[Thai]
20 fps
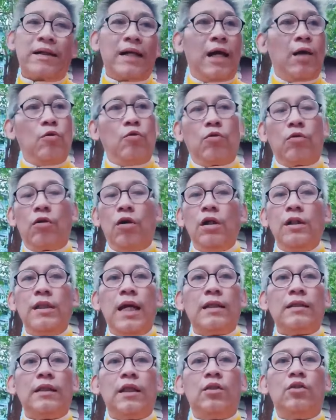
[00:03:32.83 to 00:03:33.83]
เราก็
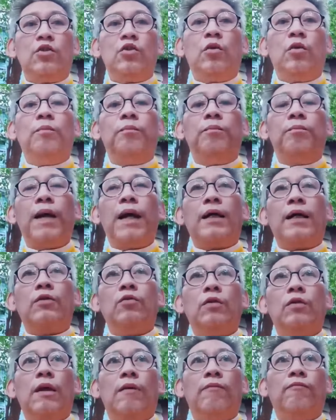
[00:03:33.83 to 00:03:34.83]
ยังจะจมปัก
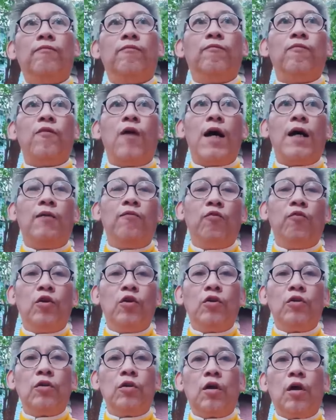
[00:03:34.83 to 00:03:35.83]
อยู่กับวัง
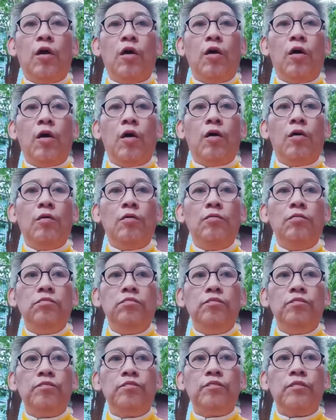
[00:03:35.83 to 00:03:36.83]
วนของ
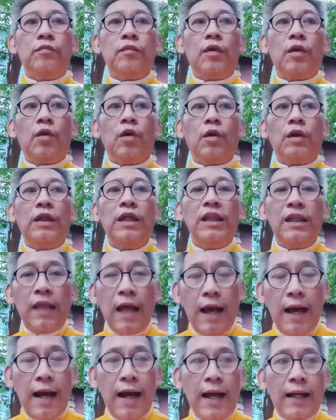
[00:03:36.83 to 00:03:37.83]
นิ
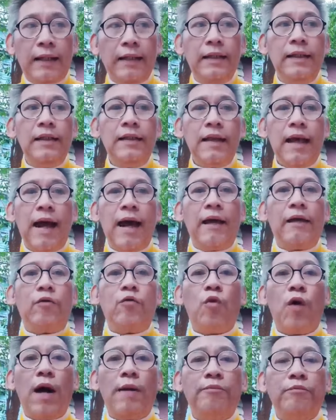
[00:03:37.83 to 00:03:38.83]
ทานนิยาย
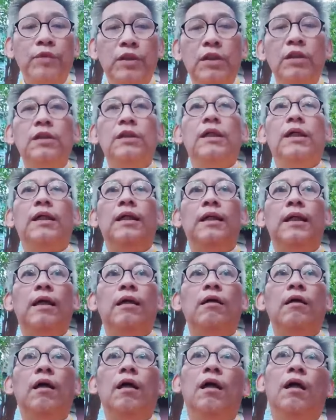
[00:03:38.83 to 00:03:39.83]
ความเชื่อ
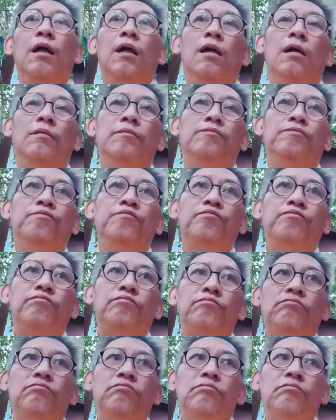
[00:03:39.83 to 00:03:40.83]
แล้วก็
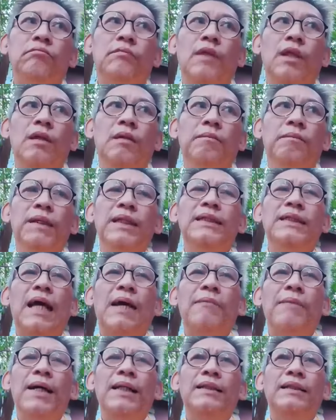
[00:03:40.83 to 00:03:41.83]
ไม่
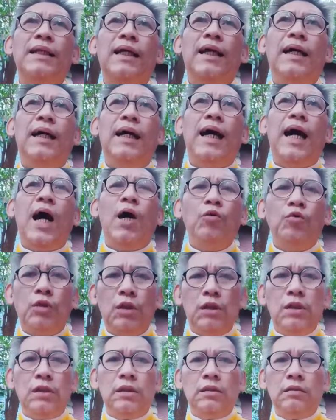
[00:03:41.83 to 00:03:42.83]
สามารถจะเข้า
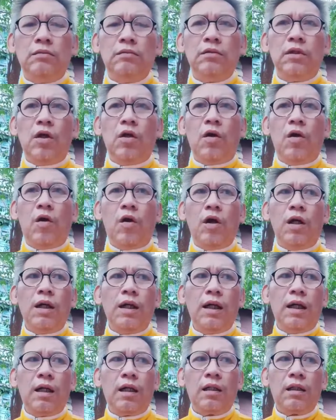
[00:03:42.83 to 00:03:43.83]
ถึงของ
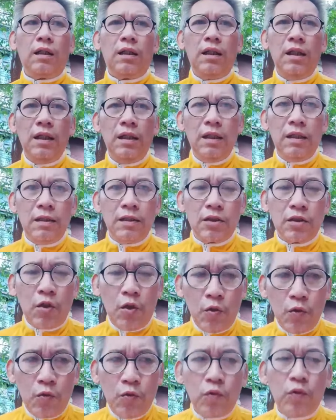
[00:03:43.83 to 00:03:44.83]
ที่
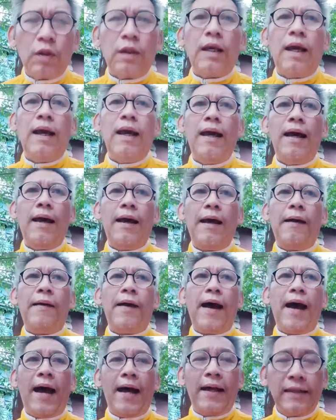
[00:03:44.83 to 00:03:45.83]
ทรงคุณค่า
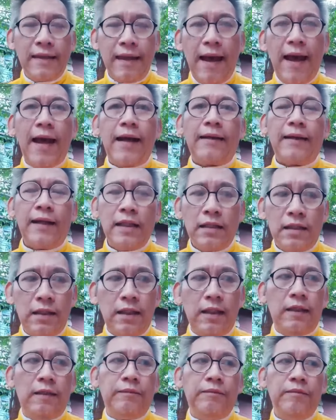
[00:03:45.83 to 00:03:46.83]
หายากได้
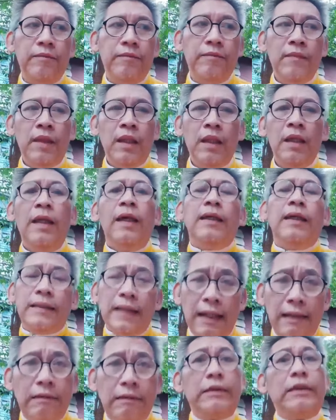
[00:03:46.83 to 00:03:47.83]
จริง
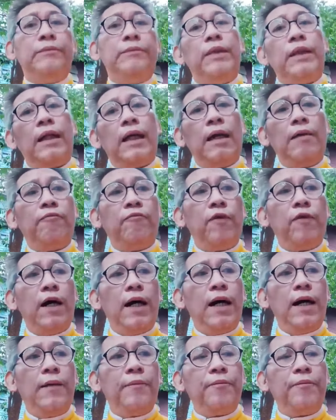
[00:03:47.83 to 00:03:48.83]
อย่าลืมนะครับว่า